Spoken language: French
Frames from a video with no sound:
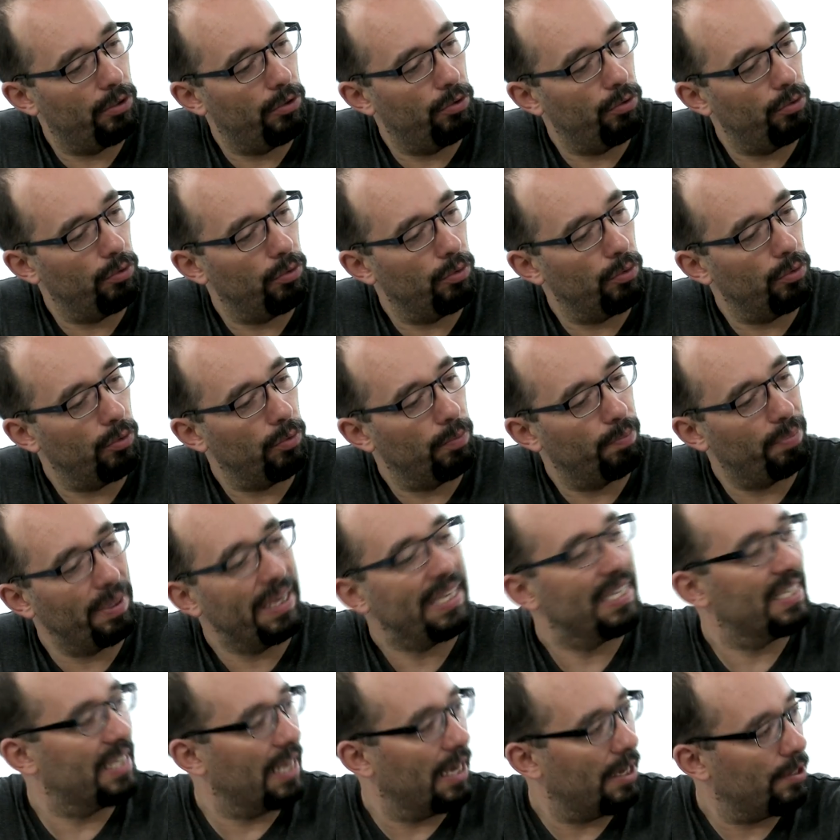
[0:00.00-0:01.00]
du
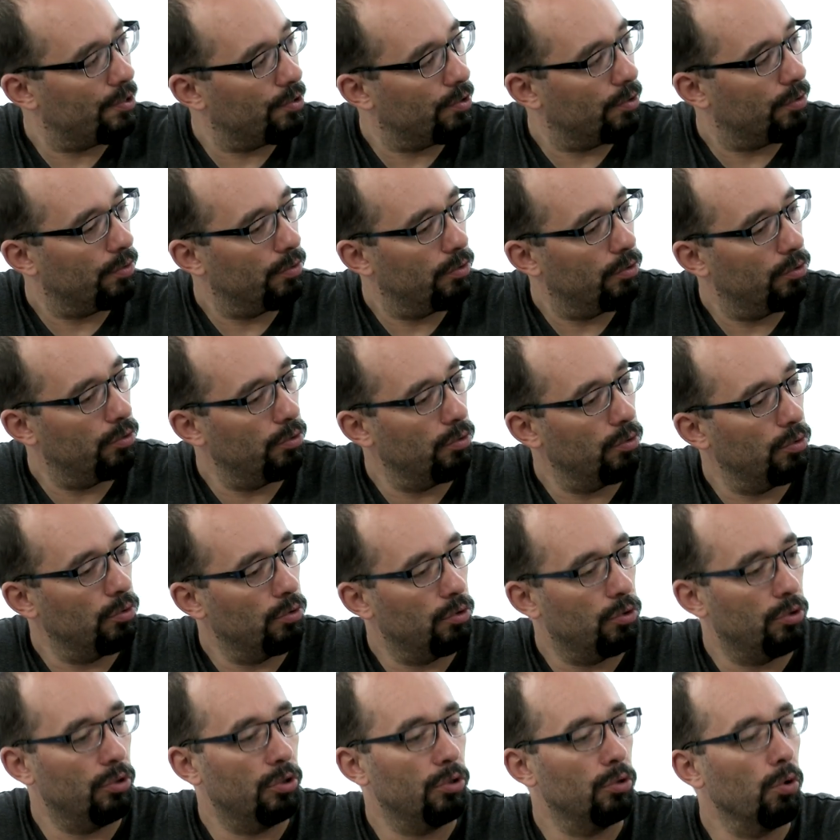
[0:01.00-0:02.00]
paysage, du
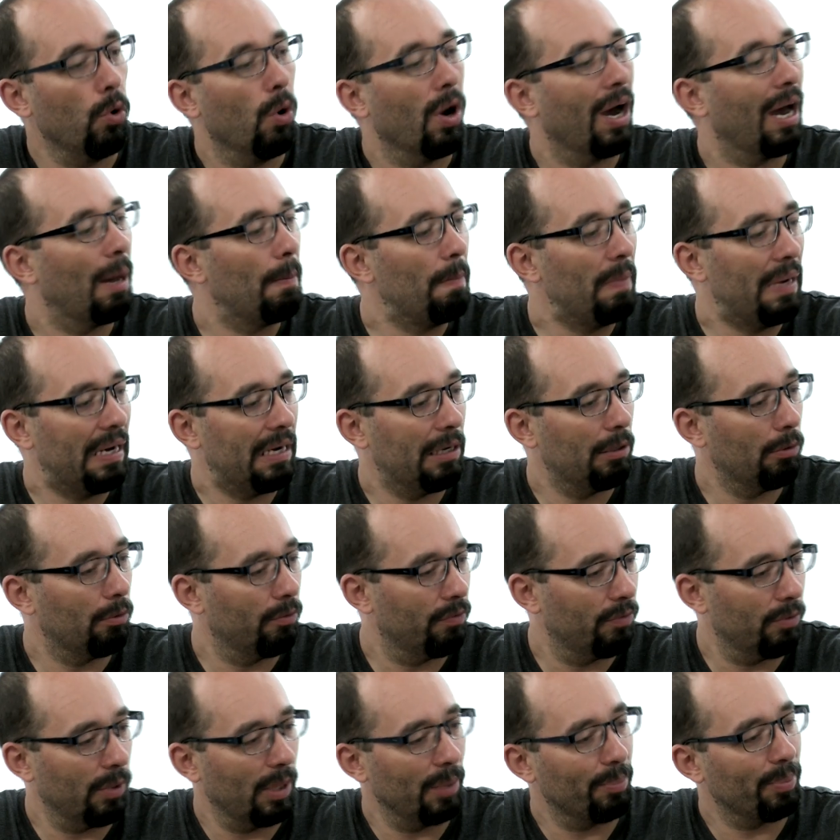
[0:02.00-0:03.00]
diorama, on
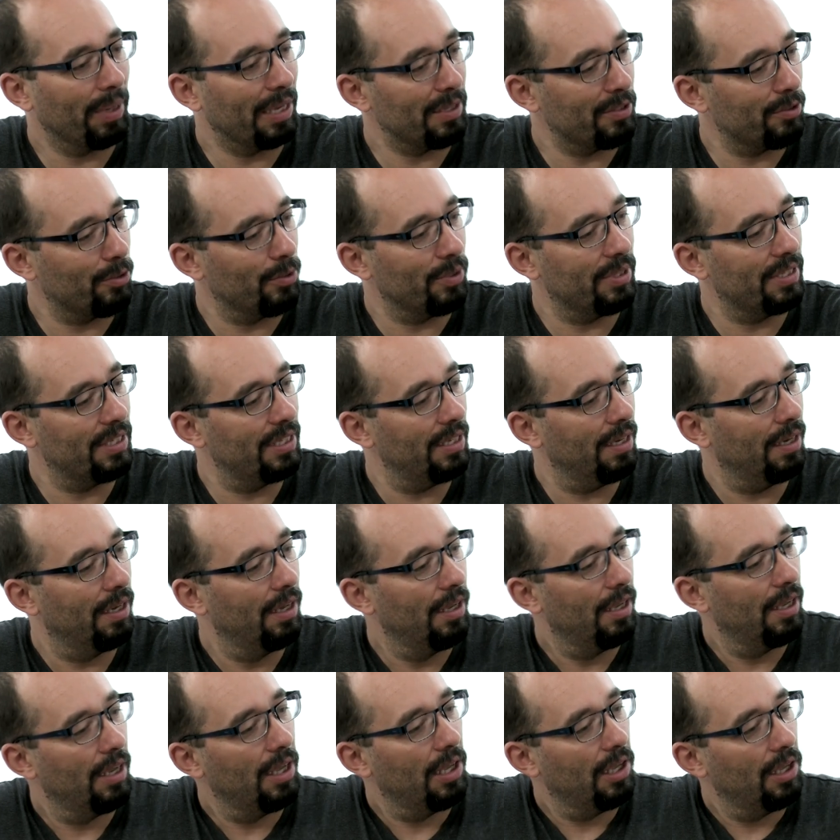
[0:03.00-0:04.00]
pourrait presque dire,
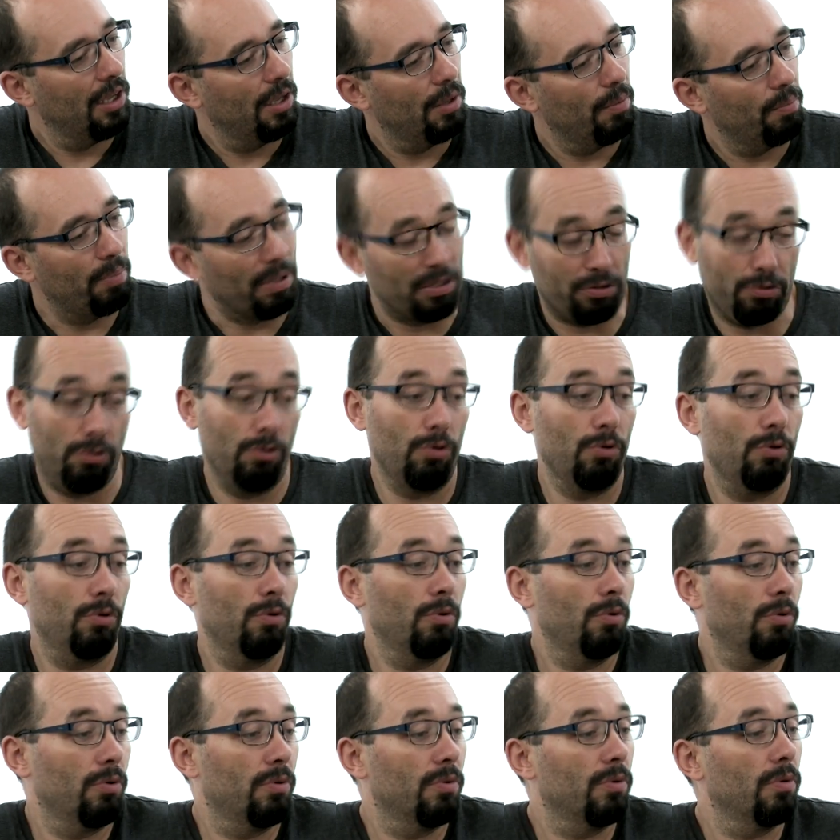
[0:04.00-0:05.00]
parce que
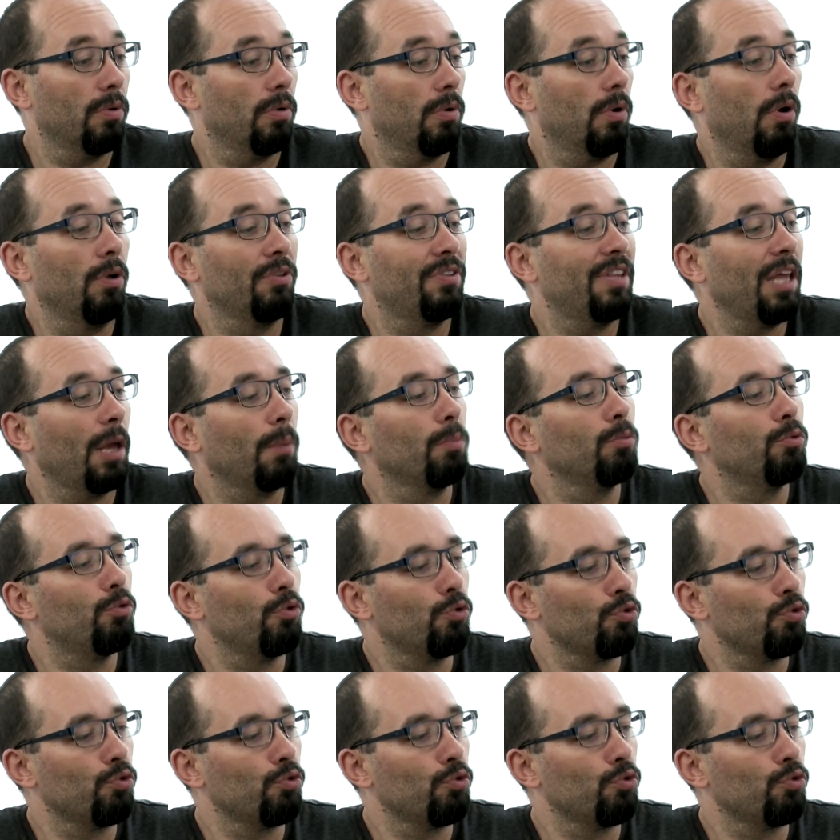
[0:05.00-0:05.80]
en termes de